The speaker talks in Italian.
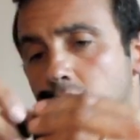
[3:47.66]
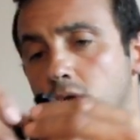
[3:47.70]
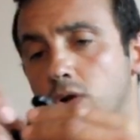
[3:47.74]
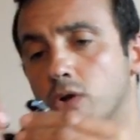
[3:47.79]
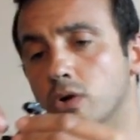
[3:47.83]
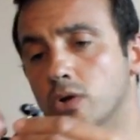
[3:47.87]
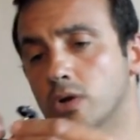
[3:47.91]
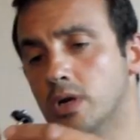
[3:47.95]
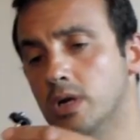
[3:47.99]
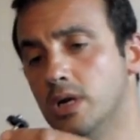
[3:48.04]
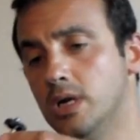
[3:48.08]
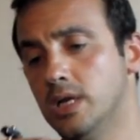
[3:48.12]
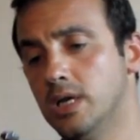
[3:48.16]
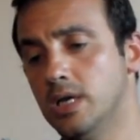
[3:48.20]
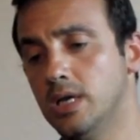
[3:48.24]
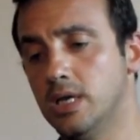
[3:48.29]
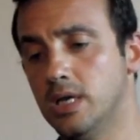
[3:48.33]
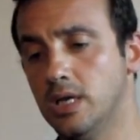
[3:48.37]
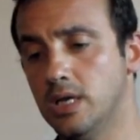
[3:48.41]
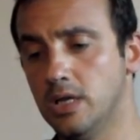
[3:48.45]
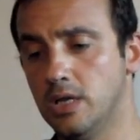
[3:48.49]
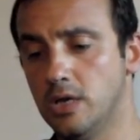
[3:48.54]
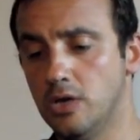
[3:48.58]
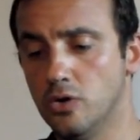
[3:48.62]
Non,
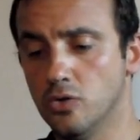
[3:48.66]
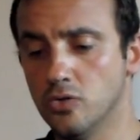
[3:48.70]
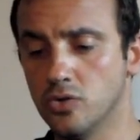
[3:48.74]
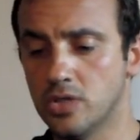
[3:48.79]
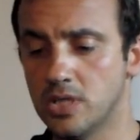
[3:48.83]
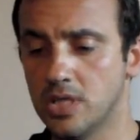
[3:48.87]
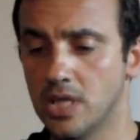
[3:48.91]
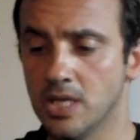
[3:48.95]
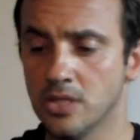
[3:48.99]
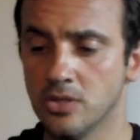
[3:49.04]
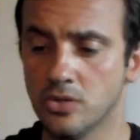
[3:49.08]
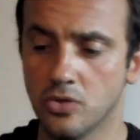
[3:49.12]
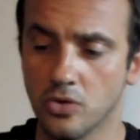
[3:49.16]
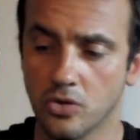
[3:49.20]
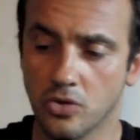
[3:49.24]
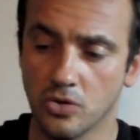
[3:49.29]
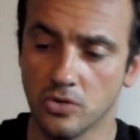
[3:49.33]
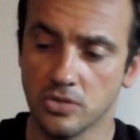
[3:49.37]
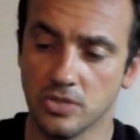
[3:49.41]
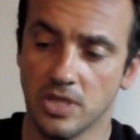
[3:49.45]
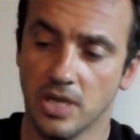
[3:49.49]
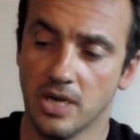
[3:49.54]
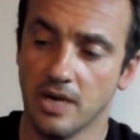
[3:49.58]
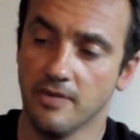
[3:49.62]
eh, non, tanto
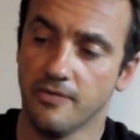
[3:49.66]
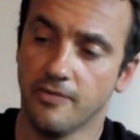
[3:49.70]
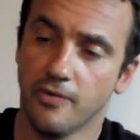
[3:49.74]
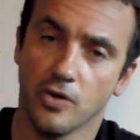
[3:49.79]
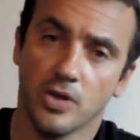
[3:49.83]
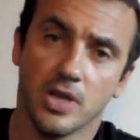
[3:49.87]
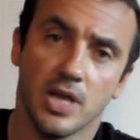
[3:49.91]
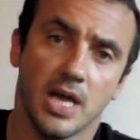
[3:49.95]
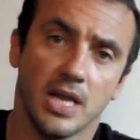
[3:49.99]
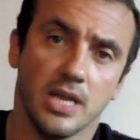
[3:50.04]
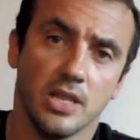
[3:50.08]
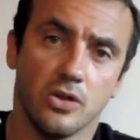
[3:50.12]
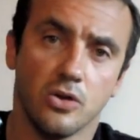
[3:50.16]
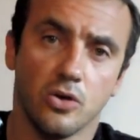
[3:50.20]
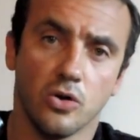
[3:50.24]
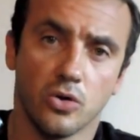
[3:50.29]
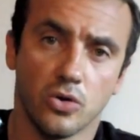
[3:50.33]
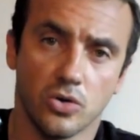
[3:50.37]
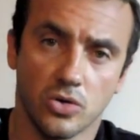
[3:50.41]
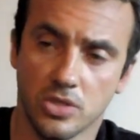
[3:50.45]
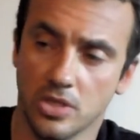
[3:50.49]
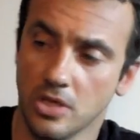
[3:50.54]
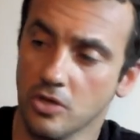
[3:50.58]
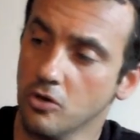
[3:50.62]
con delle focali
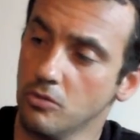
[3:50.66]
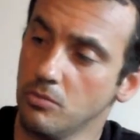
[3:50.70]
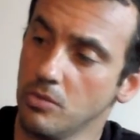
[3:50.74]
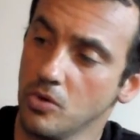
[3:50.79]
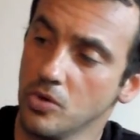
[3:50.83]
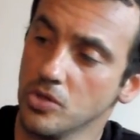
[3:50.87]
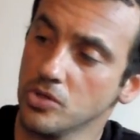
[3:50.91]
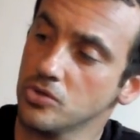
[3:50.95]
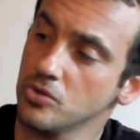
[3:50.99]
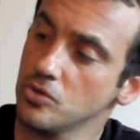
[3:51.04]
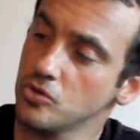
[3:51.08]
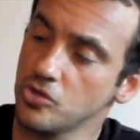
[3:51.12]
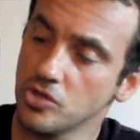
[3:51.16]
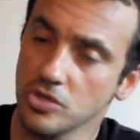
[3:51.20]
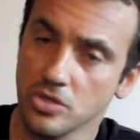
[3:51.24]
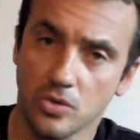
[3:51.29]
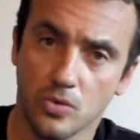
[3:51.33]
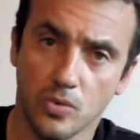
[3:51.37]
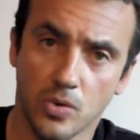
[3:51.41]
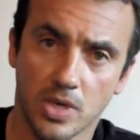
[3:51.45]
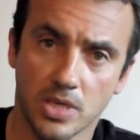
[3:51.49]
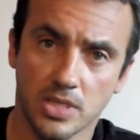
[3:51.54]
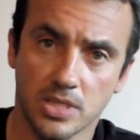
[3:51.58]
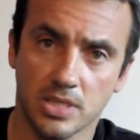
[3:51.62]
corte come questo
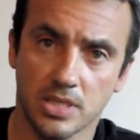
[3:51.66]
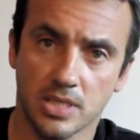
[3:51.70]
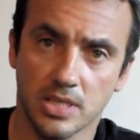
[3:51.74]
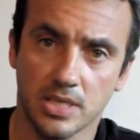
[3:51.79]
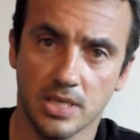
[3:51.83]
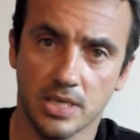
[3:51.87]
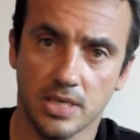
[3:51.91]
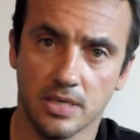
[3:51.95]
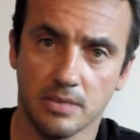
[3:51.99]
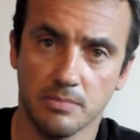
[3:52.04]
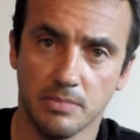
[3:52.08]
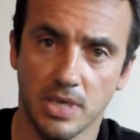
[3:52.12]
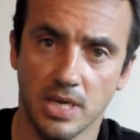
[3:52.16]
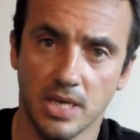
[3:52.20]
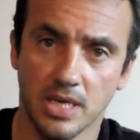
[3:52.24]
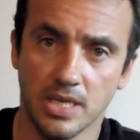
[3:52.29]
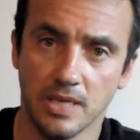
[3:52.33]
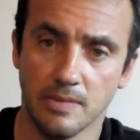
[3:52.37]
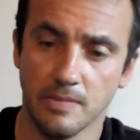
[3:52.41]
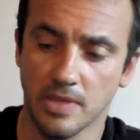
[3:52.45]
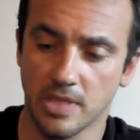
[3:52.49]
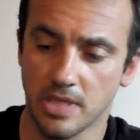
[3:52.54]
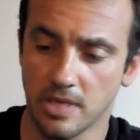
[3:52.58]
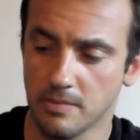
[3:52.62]
50
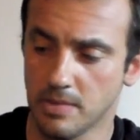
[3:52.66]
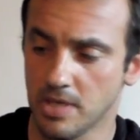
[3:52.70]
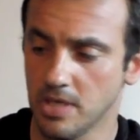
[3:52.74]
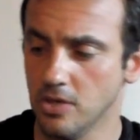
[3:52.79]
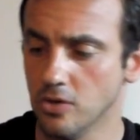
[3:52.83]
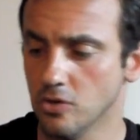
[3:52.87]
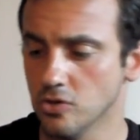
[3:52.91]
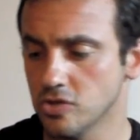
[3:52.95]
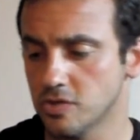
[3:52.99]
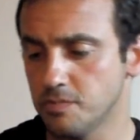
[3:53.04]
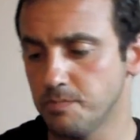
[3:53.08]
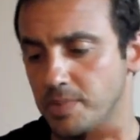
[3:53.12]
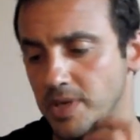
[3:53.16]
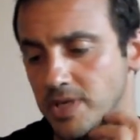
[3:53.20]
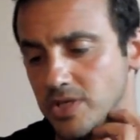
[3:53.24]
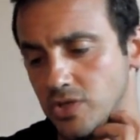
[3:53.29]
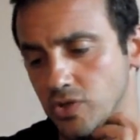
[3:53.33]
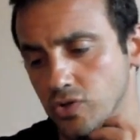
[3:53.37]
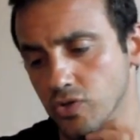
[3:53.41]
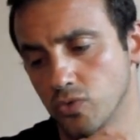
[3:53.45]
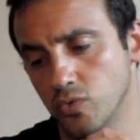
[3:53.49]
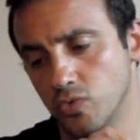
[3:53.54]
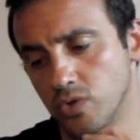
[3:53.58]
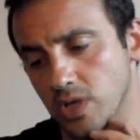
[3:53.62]
mm, ma io
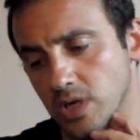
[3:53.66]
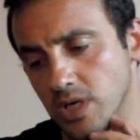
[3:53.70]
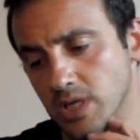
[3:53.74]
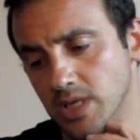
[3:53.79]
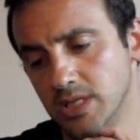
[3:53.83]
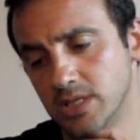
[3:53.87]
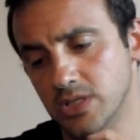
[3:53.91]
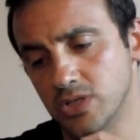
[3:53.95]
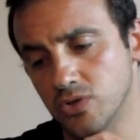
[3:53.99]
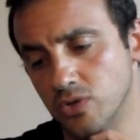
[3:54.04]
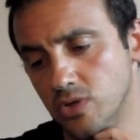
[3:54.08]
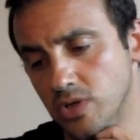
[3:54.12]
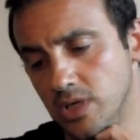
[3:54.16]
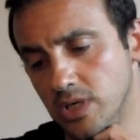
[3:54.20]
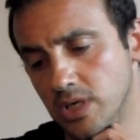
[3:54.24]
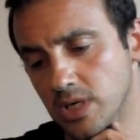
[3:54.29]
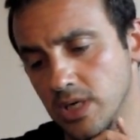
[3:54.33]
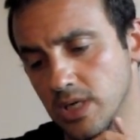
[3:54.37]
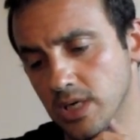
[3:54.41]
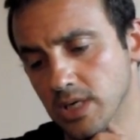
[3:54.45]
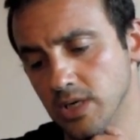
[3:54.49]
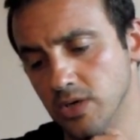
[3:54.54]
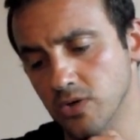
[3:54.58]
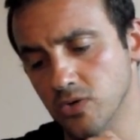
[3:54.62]
spesso utilizzo
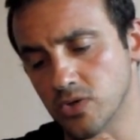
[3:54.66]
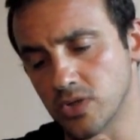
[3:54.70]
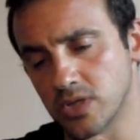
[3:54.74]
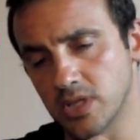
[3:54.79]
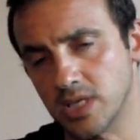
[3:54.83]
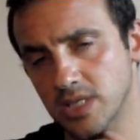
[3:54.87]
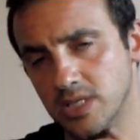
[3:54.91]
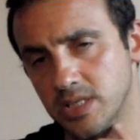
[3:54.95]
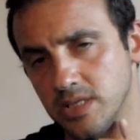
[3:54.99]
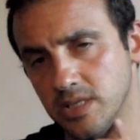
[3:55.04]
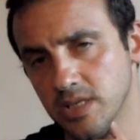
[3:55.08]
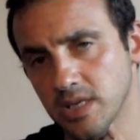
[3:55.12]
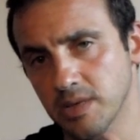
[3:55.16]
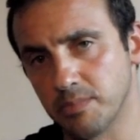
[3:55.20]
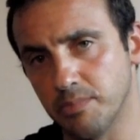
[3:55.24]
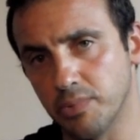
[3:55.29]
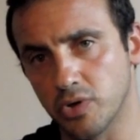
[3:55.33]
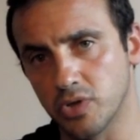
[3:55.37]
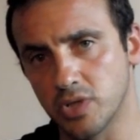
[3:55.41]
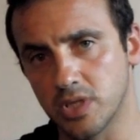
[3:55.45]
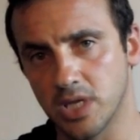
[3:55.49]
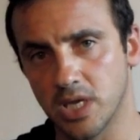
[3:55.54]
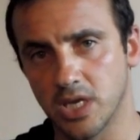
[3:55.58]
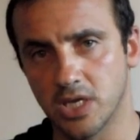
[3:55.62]
in contesti di
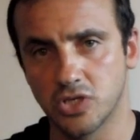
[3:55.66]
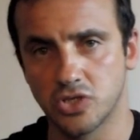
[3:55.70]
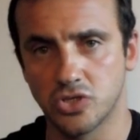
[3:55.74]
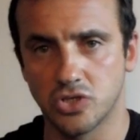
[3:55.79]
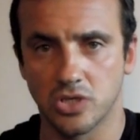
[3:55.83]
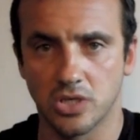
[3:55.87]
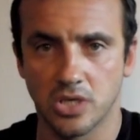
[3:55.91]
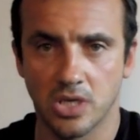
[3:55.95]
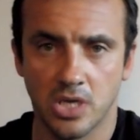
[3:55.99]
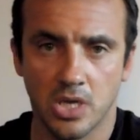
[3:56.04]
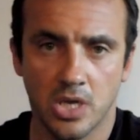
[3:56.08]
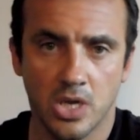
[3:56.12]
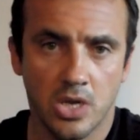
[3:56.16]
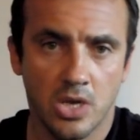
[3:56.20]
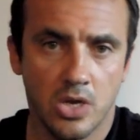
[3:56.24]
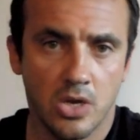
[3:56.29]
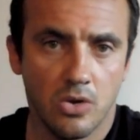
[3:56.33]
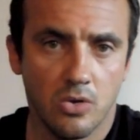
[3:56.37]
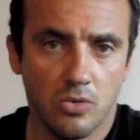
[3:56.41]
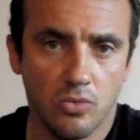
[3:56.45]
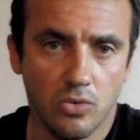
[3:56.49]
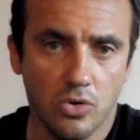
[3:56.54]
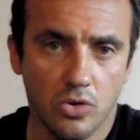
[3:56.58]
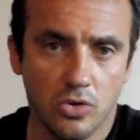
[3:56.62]
reportage
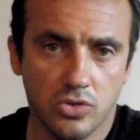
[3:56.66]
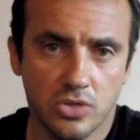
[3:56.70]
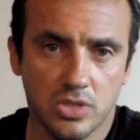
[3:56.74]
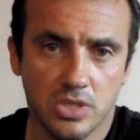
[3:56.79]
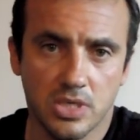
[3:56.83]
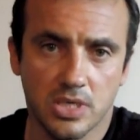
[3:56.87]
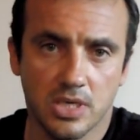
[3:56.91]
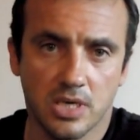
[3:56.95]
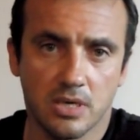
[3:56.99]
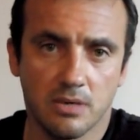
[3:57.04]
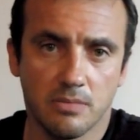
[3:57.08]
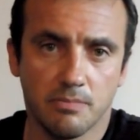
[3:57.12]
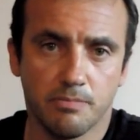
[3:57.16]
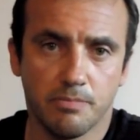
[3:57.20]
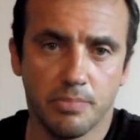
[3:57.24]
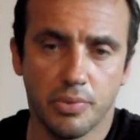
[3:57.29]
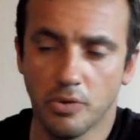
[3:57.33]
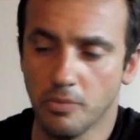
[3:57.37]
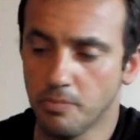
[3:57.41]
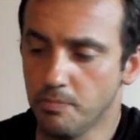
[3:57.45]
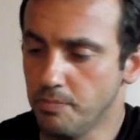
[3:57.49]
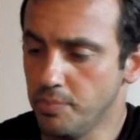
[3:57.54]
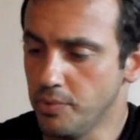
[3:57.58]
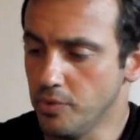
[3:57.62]
un'ottica un
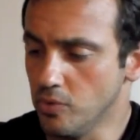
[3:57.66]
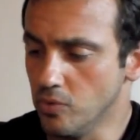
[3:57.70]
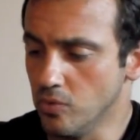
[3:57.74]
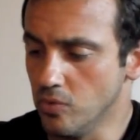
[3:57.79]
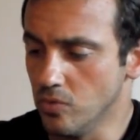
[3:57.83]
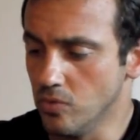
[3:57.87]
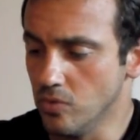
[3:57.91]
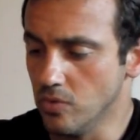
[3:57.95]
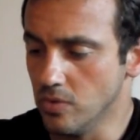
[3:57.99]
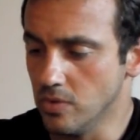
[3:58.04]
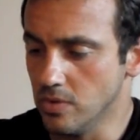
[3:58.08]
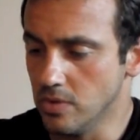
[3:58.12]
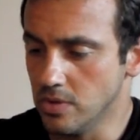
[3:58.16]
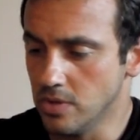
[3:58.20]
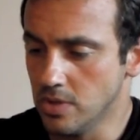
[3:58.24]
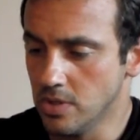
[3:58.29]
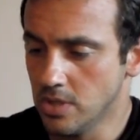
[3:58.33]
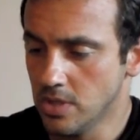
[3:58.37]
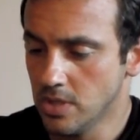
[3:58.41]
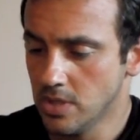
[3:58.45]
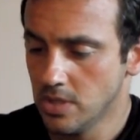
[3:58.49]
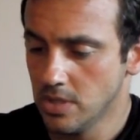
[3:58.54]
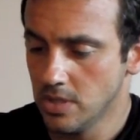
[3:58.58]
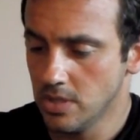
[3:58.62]
po' più
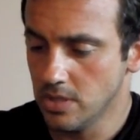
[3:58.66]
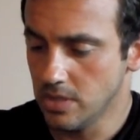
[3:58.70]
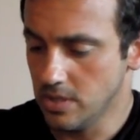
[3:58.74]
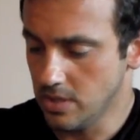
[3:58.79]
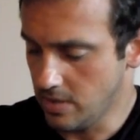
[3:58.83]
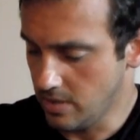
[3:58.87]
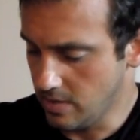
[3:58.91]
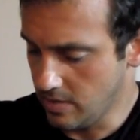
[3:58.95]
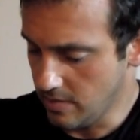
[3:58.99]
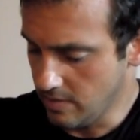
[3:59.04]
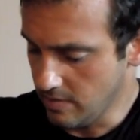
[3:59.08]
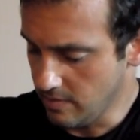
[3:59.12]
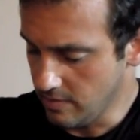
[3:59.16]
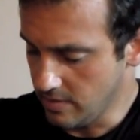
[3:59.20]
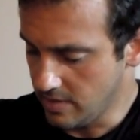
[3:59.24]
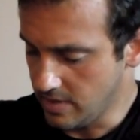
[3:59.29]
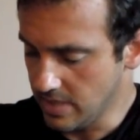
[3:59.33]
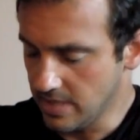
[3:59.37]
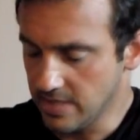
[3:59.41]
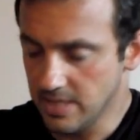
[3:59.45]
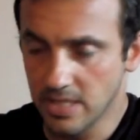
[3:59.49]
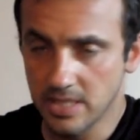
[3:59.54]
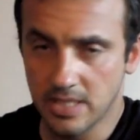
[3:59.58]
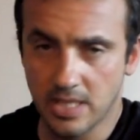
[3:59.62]
eh,
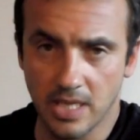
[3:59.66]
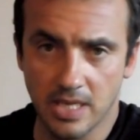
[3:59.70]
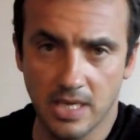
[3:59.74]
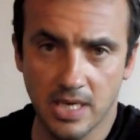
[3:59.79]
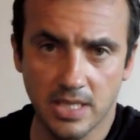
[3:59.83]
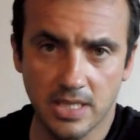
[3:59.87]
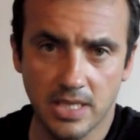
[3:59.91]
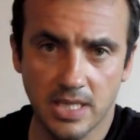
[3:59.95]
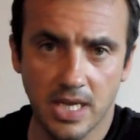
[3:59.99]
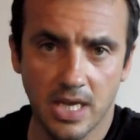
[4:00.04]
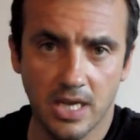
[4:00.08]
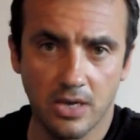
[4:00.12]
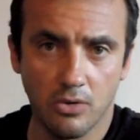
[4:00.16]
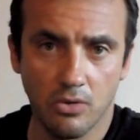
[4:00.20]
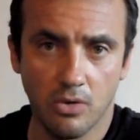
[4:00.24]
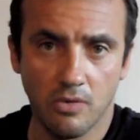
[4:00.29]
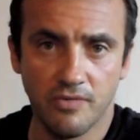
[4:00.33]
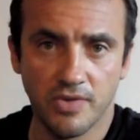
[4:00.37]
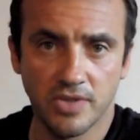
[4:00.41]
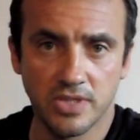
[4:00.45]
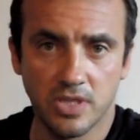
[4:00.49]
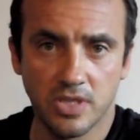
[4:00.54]
tendente al grandangolo, il